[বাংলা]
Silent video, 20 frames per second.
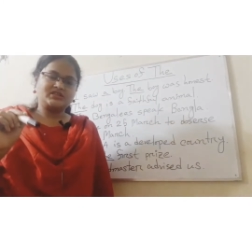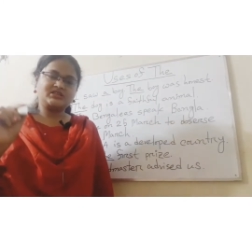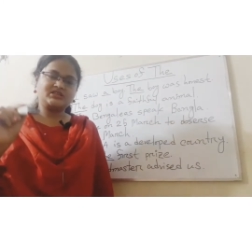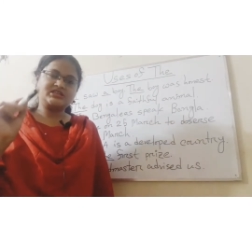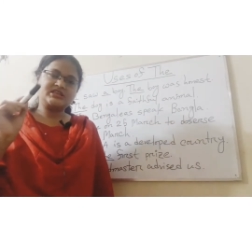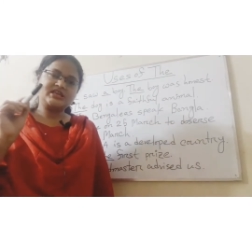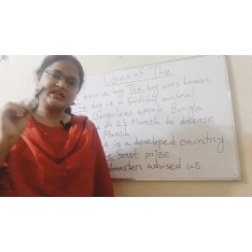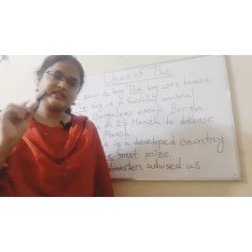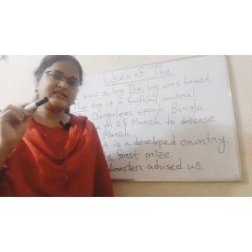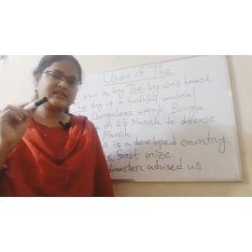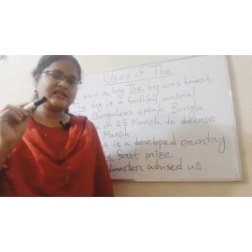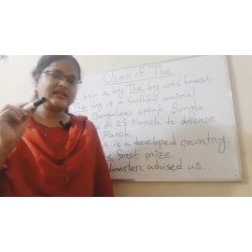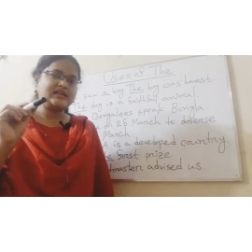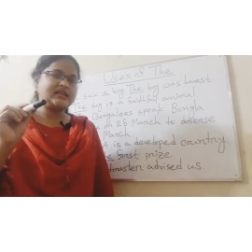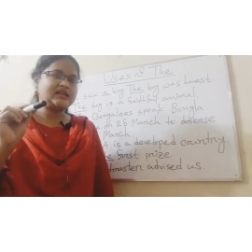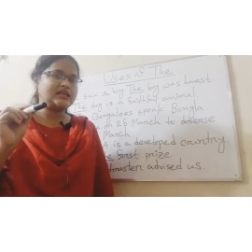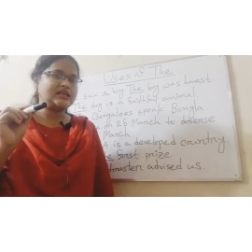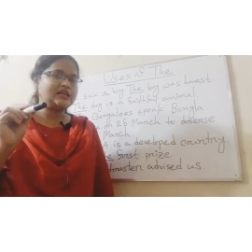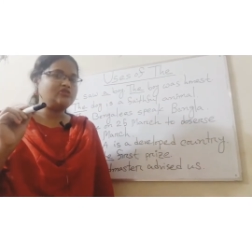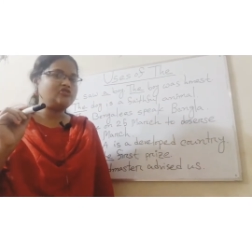সেই
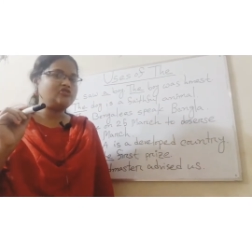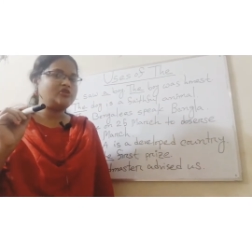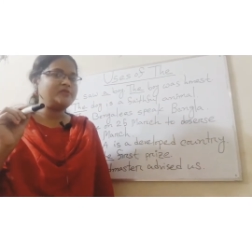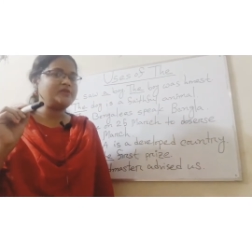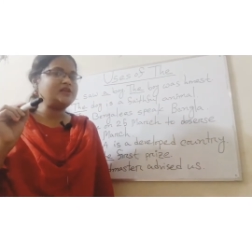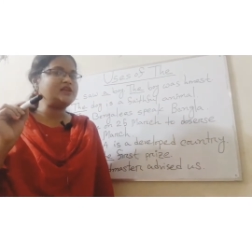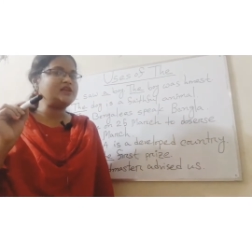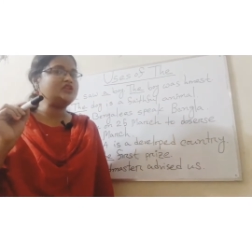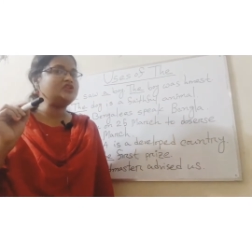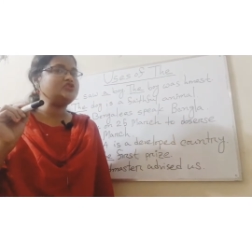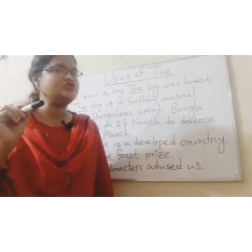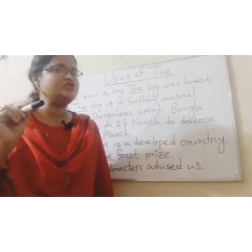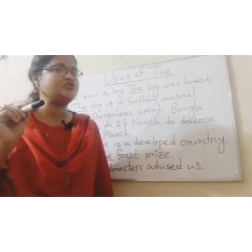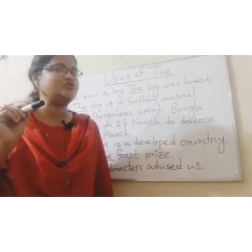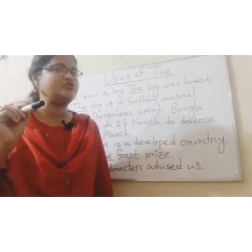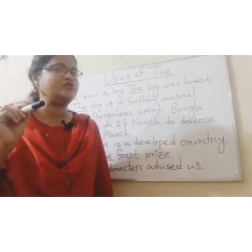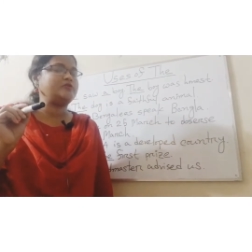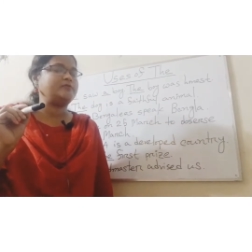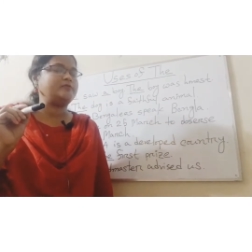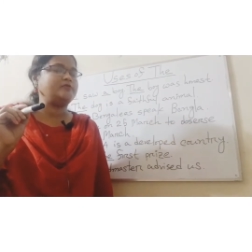ছেলেটাকে কিন্তু আমি নির্দিষ্ট
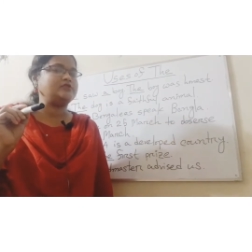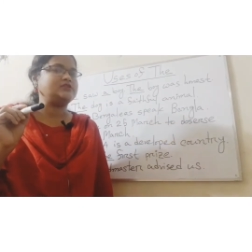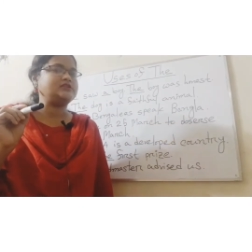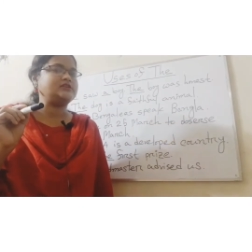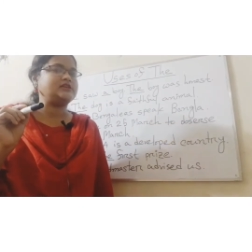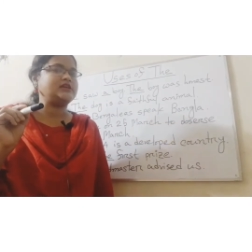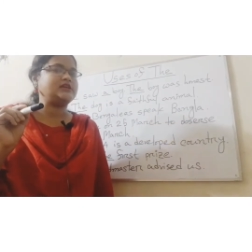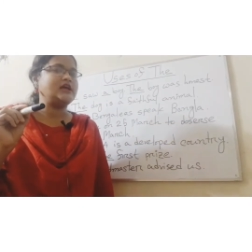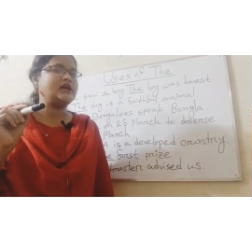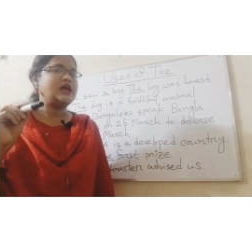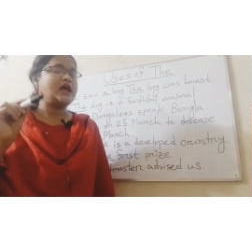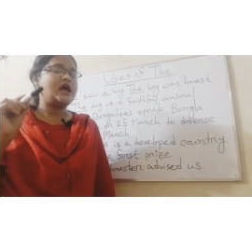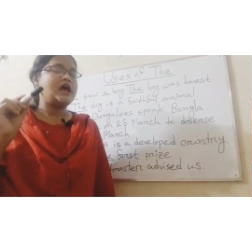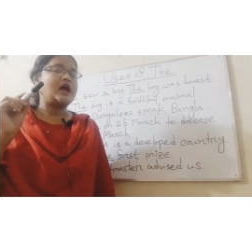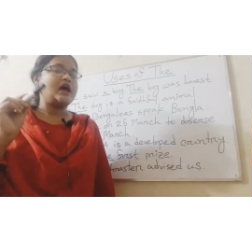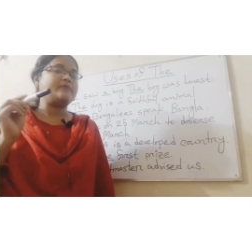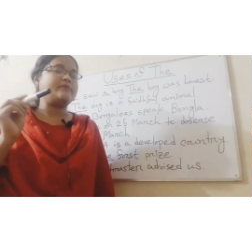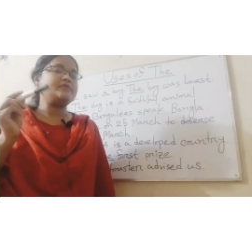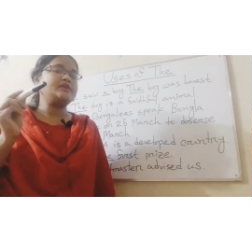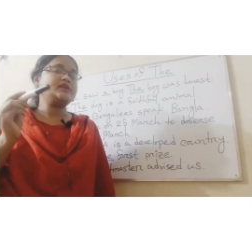করে বলছি
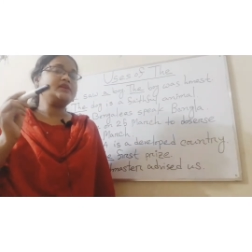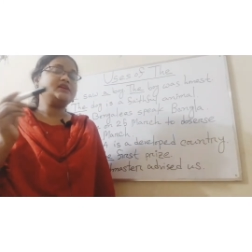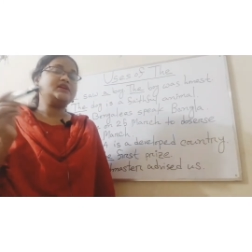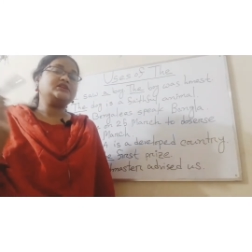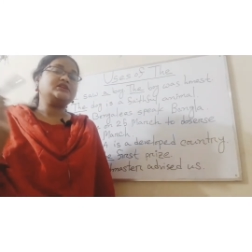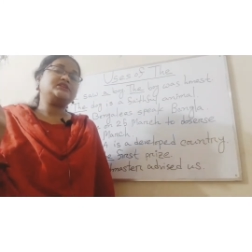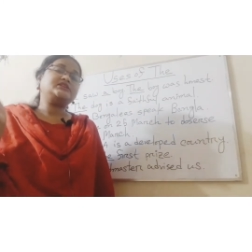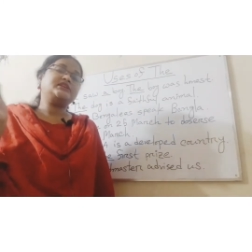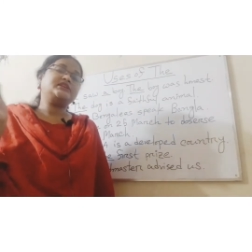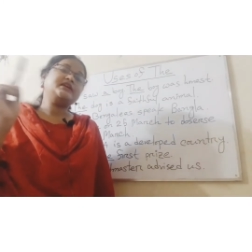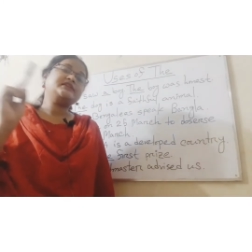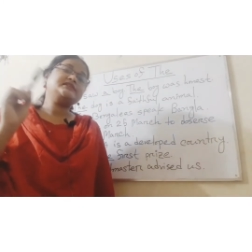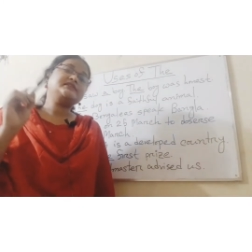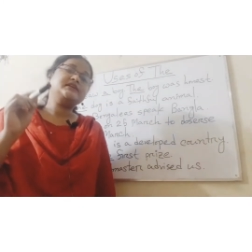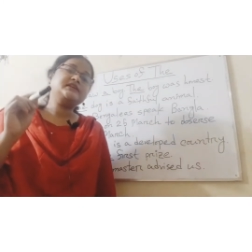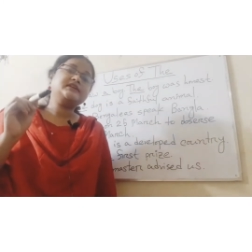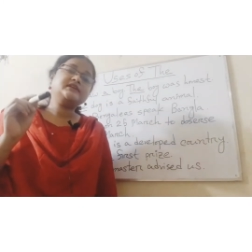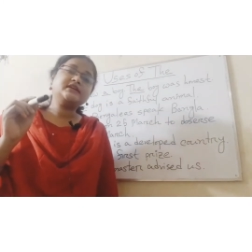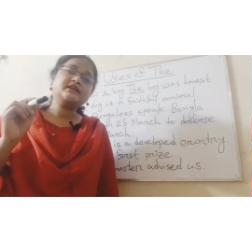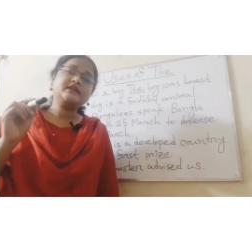আমি সেই
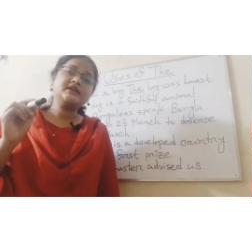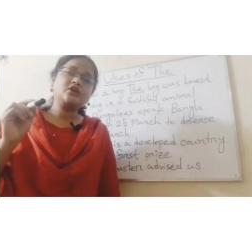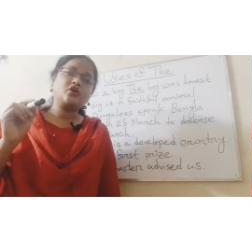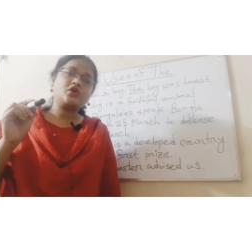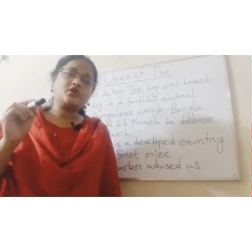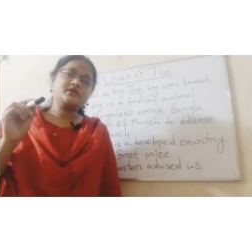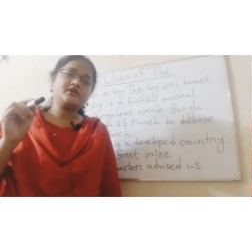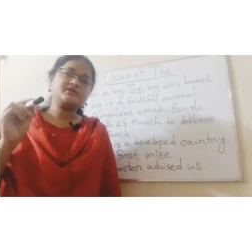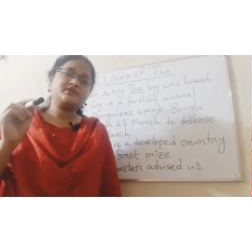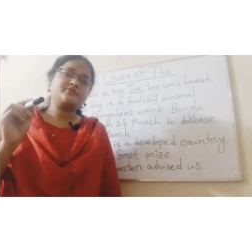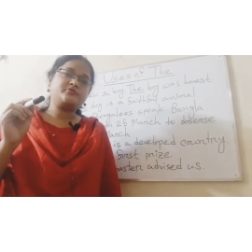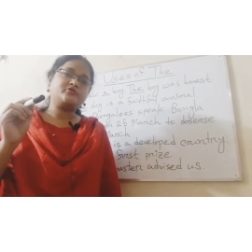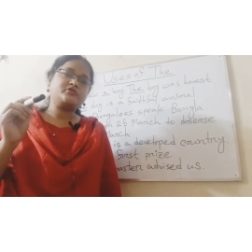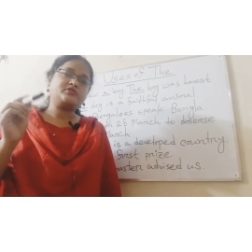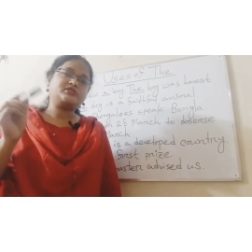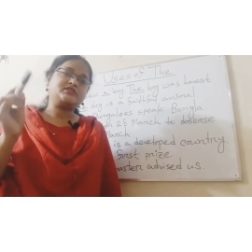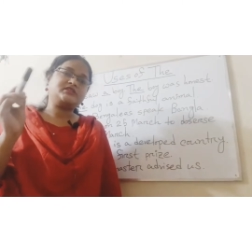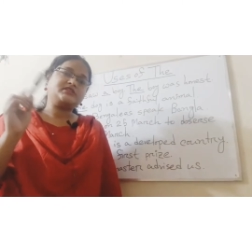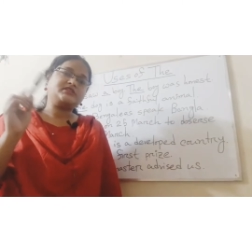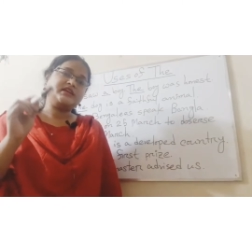ছেলেটাকেই অনেস্ট
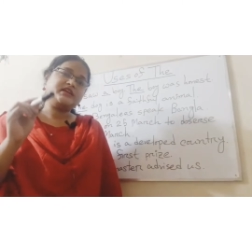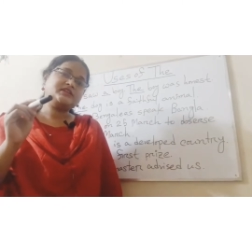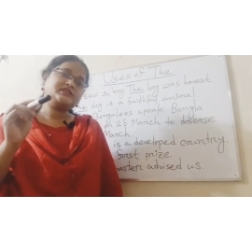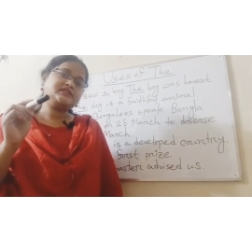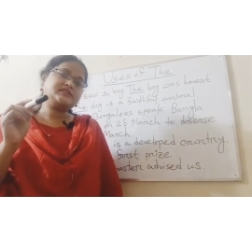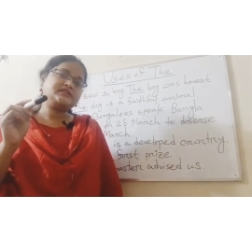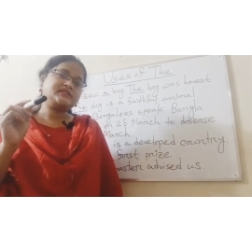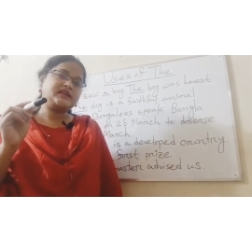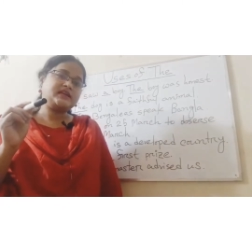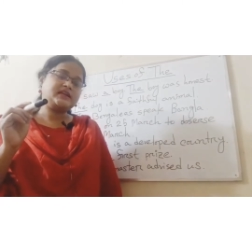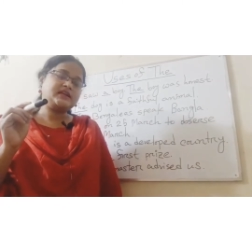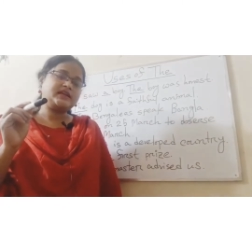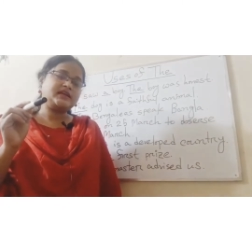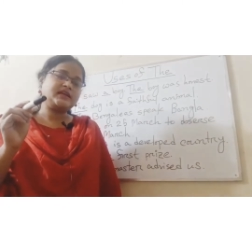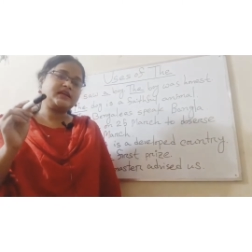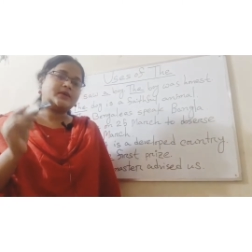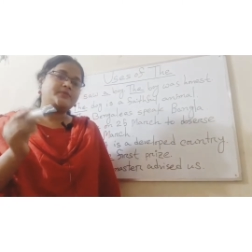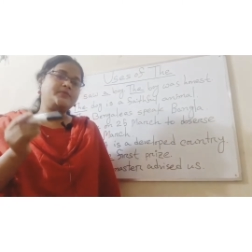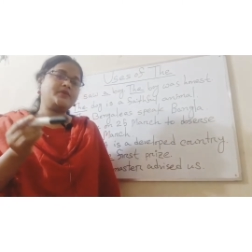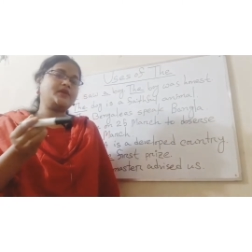বলছি যেই
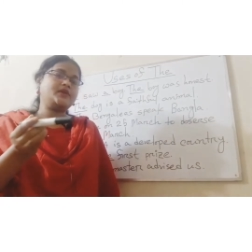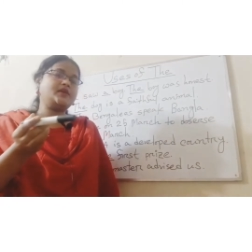ছেলেটাকে আমি